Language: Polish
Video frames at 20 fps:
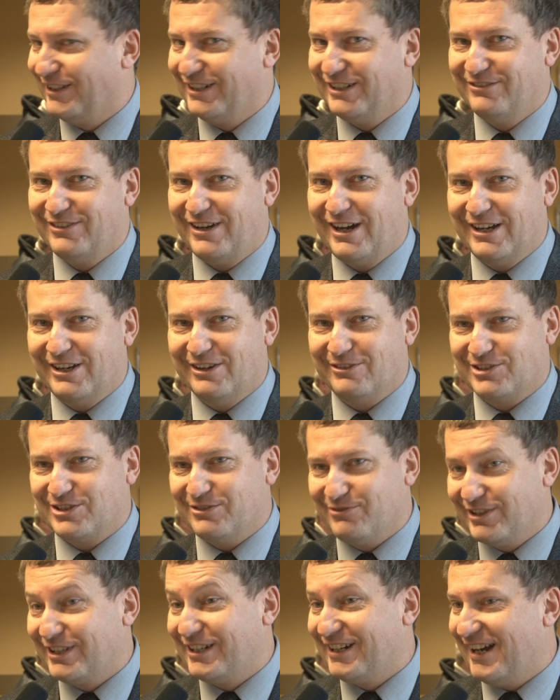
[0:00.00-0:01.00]
wygrywają,
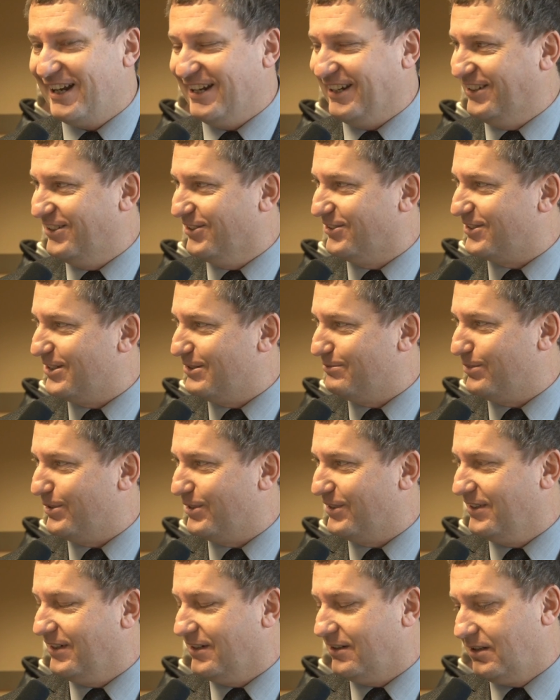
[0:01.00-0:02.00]
czy wygrali do tej
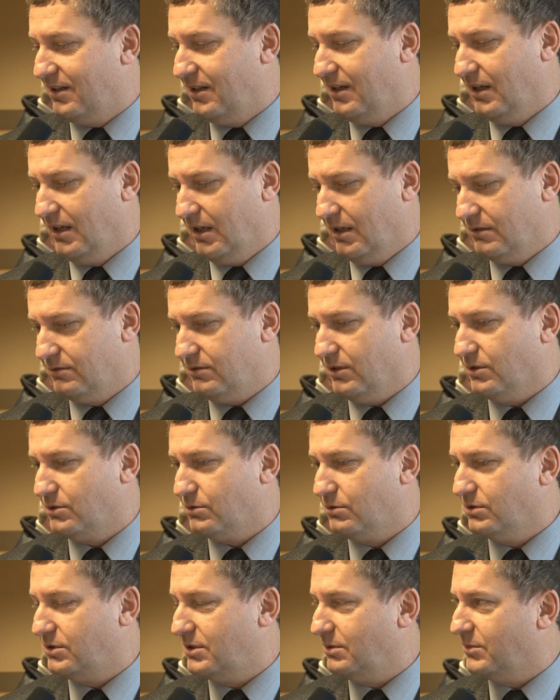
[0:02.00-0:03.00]
pory. No, w
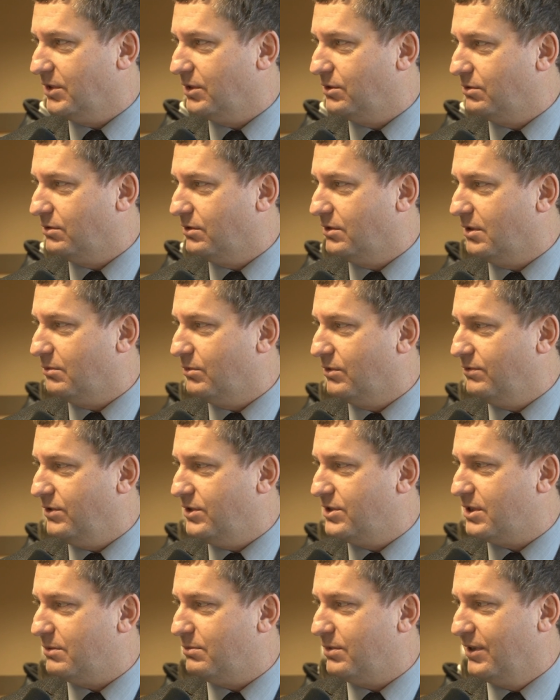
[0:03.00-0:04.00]
związku z tym no, trudno
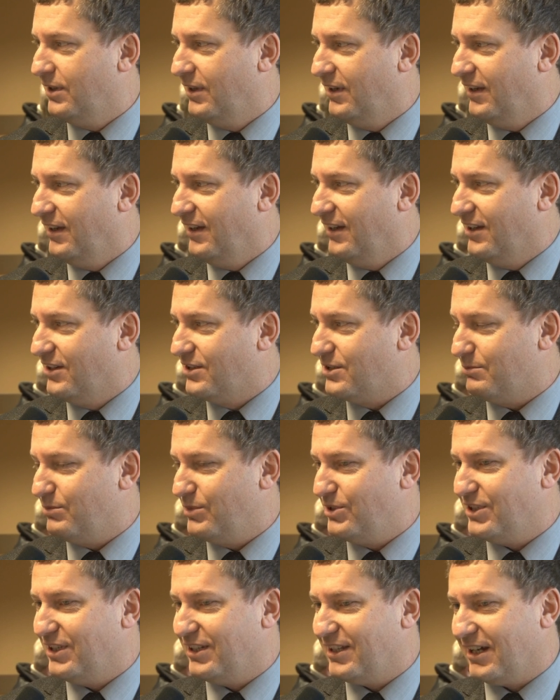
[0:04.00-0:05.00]
mówić, żeby,
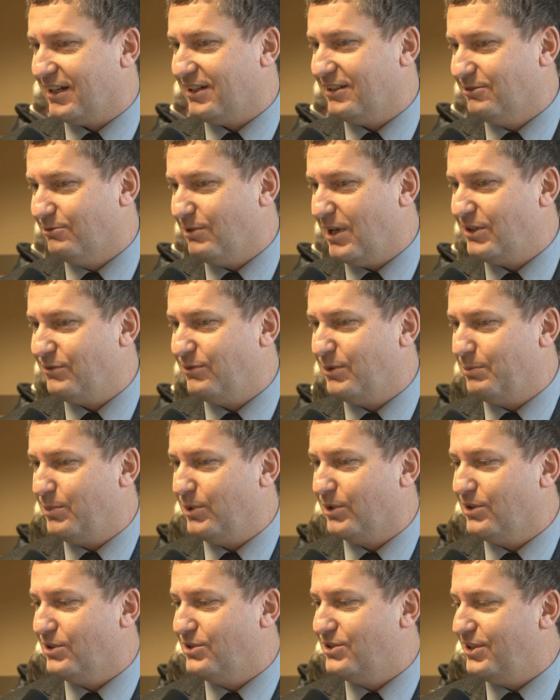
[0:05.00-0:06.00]
żeby się tak łatwo
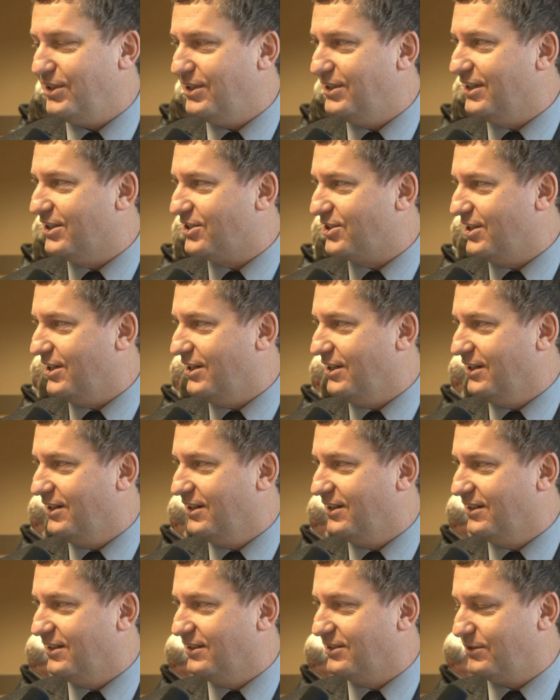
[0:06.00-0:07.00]
pogodzili, jeżeli
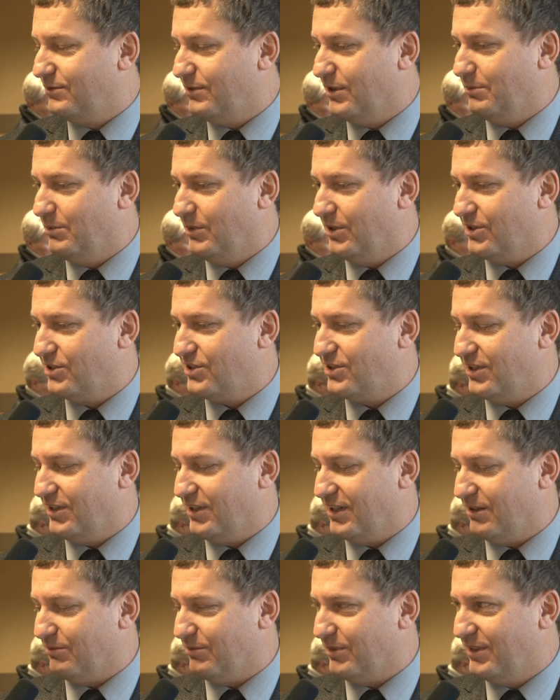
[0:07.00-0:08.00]
z swoimi
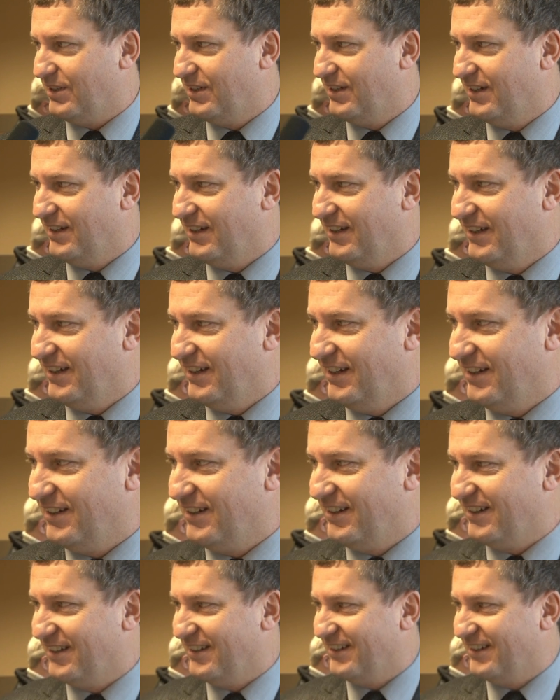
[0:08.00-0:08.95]
roszczeniami. Dziękuję za